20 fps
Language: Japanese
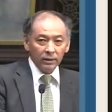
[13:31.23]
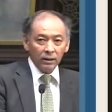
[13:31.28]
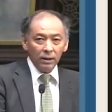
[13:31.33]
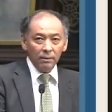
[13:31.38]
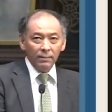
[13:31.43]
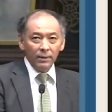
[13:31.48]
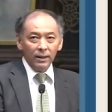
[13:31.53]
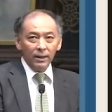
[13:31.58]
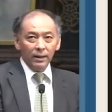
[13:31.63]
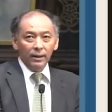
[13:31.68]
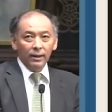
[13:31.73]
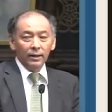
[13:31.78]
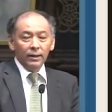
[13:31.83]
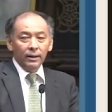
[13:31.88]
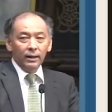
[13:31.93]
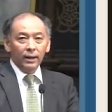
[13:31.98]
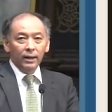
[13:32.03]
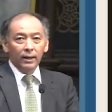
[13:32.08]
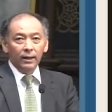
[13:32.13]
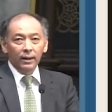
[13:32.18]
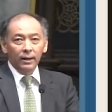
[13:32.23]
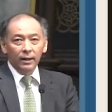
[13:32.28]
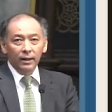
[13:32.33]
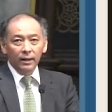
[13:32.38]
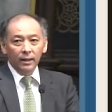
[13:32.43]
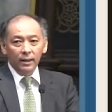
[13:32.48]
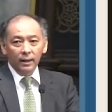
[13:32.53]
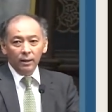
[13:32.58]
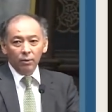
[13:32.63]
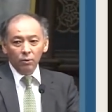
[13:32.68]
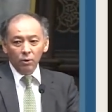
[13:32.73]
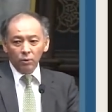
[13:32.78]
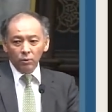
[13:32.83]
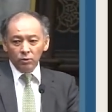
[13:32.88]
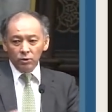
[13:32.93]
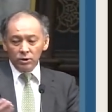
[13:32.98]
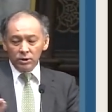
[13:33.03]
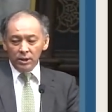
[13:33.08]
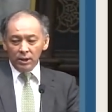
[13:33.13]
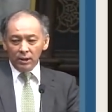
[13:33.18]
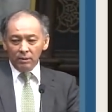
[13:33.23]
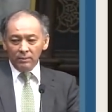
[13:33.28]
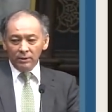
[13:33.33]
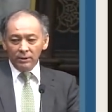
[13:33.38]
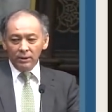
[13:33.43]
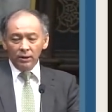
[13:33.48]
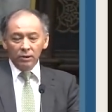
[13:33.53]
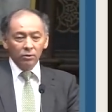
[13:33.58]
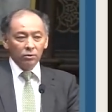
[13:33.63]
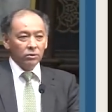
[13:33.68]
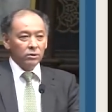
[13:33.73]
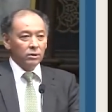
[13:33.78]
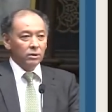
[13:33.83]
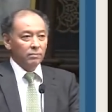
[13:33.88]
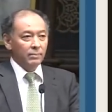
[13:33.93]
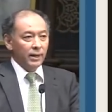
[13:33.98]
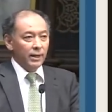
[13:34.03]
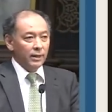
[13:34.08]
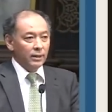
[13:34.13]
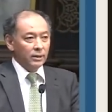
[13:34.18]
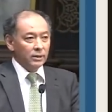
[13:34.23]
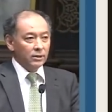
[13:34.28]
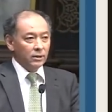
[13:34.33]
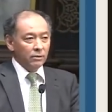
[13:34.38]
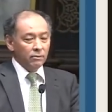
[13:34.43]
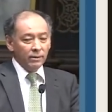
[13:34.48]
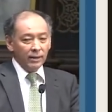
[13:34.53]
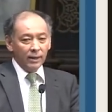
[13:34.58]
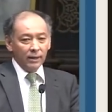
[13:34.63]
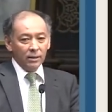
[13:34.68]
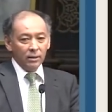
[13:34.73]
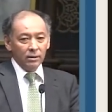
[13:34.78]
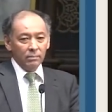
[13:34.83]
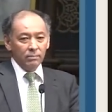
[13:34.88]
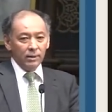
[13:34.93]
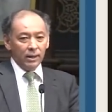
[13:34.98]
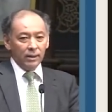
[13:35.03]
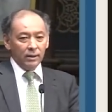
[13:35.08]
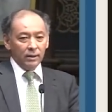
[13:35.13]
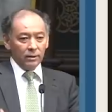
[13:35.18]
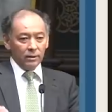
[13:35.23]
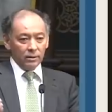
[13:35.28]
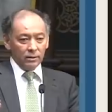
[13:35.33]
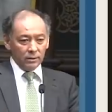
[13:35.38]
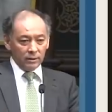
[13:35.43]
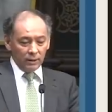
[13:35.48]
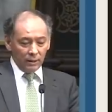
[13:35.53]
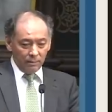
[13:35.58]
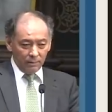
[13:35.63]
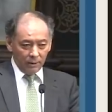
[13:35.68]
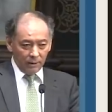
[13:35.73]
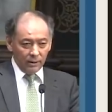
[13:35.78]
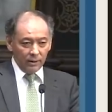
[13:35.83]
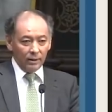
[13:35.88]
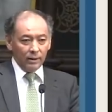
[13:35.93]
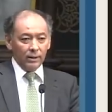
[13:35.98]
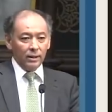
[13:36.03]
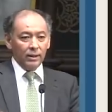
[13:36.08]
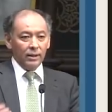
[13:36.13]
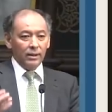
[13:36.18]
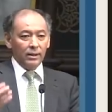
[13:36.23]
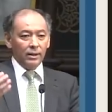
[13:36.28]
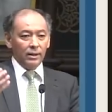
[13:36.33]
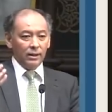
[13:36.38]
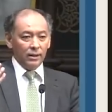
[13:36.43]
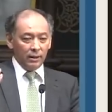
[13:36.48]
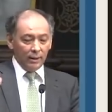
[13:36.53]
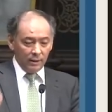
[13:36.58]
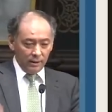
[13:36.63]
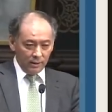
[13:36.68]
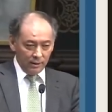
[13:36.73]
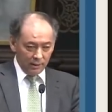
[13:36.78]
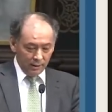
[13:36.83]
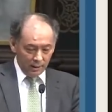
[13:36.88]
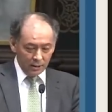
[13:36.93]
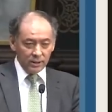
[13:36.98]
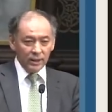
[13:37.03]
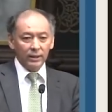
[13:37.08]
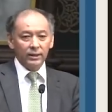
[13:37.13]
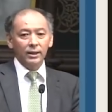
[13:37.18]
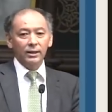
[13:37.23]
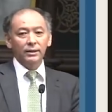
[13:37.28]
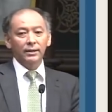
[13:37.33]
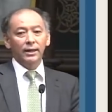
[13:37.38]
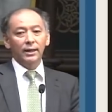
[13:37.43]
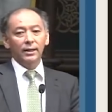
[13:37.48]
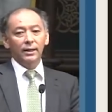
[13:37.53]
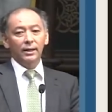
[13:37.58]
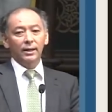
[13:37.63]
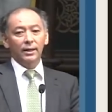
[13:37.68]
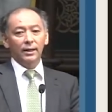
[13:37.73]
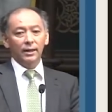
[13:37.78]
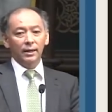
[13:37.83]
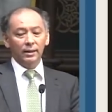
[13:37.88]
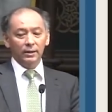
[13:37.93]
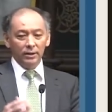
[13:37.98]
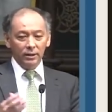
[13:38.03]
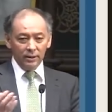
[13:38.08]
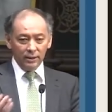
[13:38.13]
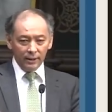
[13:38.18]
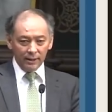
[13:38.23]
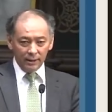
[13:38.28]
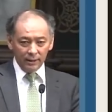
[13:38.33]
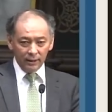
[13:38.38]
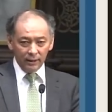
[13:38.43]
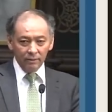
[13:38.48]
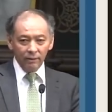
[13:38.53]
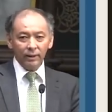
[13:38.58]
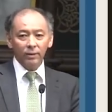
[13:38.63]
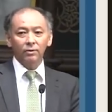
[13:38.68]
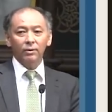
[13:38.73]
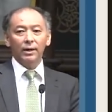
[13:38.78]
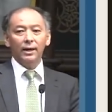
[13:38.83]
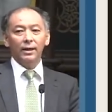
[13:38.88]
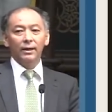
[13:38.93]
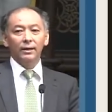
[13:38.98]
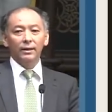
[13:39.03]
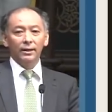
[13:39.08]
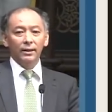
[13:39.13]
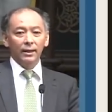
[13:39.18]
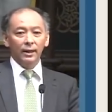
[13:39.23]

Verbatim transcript: 例えば、えー、こういうことしちゃいけませんよっていう場合にそれは、まあ、例えばあアジア的な倫理観ではとか